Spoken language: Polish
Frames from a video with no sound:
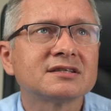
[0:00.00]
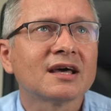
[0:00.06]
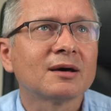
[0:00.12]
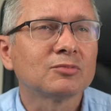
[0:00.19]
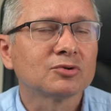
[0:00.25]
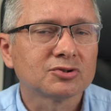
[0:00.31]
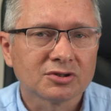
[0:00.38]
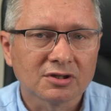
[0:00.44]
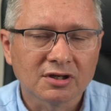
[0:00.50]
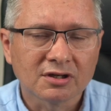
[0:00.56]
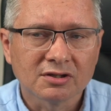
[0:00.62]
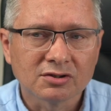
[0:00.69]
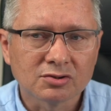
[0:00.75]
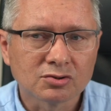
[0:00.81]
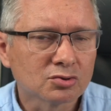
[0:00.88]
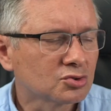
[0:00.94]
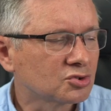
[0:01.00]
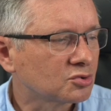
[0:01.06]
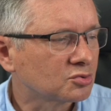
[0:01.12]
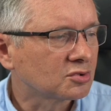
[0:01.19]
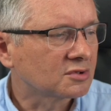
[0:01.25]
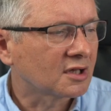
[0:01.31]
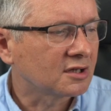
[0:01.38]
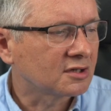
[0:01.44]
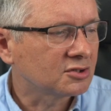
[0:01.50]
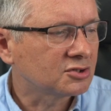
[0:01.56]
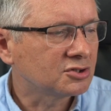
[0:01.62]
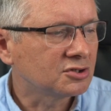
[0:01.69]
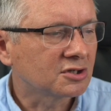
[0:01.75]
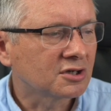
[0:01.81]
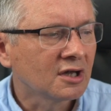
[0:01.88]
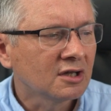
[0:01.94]
samo się zużył tutaj
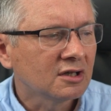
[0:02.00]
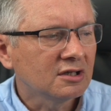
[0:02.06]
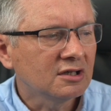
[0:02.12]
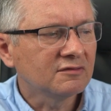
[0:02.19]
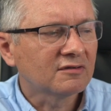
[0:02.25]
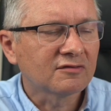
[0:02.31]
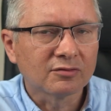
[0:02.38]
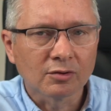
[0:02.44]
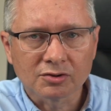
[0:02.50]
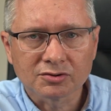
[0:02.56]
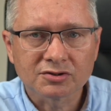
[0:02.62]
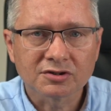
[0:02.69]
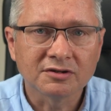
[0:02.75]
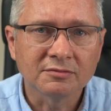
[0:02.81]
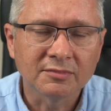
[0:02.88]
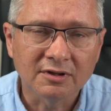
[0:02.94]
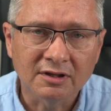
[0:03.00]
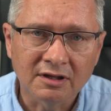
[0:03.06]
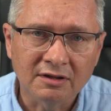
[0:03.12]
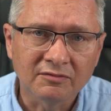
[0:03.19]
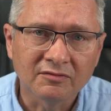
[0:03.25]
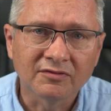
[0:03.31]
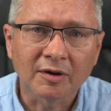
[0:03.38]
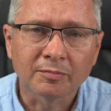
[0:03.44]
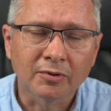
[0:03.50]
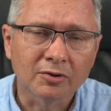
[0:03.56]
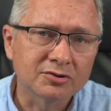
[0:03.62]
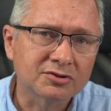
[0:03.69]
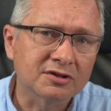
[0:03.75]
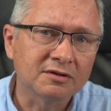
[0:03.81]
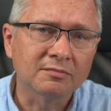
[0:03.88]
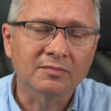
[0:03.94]
rysik i we włoskim, i w
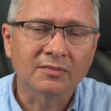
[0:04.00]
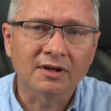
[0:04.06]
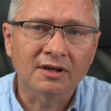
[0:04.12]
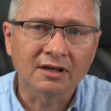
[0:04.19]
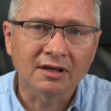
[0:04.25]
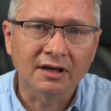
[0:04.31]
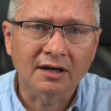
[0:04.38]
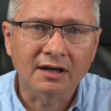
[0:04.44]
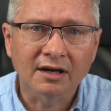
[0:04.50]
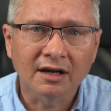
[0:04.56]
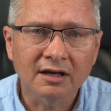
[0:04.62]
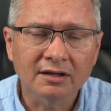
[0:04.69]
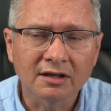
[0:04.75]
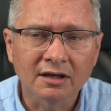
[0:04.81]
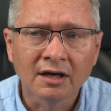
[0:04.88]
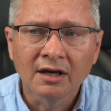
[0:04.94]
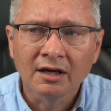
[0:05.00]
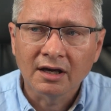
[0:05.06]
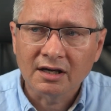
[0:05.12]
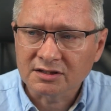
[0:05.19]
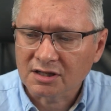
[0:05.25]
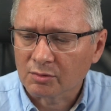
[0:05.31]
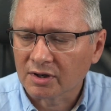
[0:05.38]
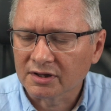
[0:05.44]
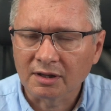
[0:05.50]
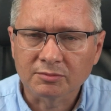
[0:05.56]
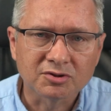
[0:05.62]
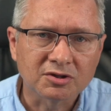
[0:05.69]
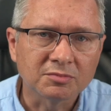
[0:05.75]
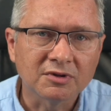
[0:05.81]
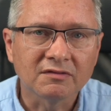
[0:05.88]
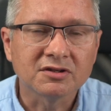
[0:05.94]
japońskim e, ekranie. Ja zakładam,
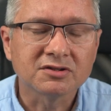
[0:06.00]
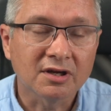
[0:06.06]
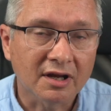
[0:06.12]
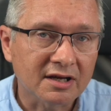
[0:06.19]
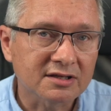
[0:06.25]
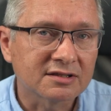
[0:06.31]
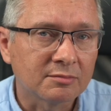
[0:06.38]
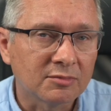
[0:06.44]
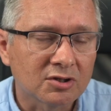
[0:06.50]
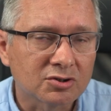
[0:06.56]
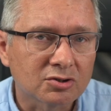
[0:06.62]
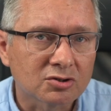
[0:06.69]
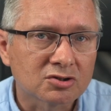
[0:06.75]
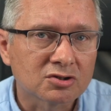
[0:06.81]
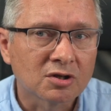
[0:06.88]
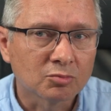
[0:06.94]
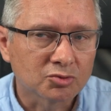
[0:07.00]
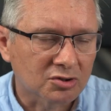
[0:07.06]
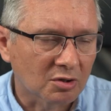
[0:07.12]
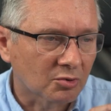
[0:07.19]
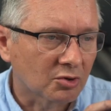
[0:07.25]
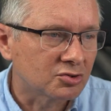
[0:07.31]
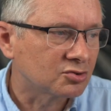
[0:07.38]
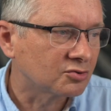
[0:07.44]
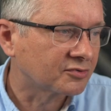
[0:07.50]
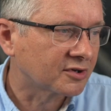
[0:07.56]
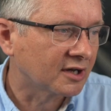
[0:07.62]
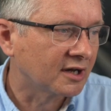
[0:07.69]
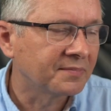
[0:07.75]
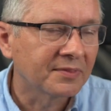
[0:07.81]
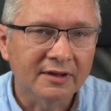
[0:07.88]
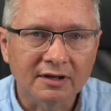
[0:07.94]
że mniej więcej raz na miesiąc muszę tam
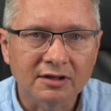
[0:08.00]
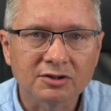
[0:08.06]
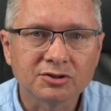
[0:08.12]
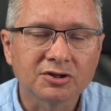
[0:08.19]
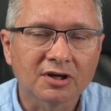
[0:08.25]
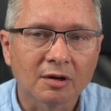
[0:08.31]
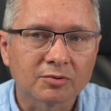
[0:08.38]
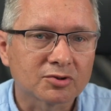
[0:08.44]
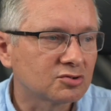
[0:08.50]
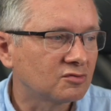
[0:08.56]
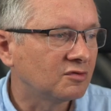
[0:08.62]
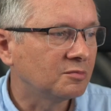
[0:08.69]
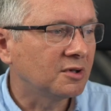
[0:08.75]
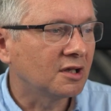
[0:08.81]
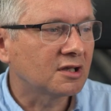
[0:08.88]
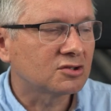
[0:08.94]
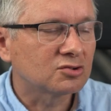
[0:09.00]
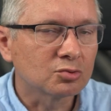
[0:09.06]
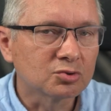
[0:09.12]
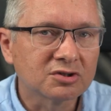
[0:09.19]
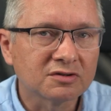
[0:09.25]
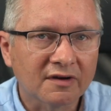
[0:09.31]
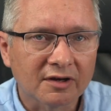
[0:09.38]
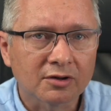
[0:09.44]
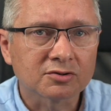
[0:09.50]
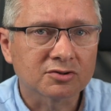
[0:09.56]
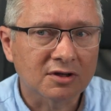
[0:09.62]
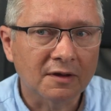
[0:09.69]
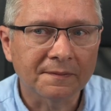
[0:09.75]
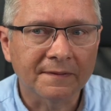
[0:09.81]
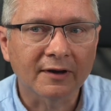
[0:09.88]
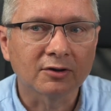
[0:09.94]
końcówkę rysika po prostu wymieniać,
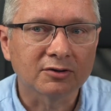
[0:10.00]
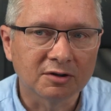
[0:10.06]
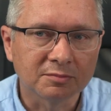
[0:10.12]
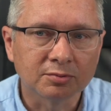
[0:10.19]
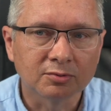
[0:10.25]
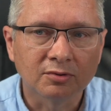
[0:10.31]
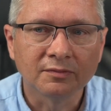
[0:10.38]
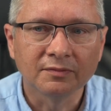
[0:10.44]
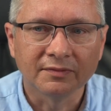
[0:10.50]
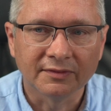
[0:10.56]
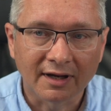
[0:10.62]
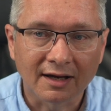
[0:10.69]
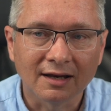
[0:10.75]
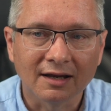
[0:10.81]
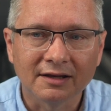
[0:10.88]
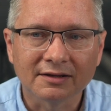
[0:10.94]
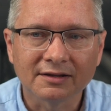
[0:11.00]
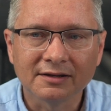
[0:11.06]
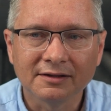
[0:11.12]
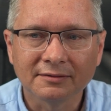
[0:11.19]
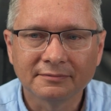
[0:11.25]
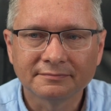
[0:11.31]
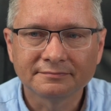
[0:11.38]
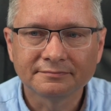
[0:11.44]
używając tego typu naklejki.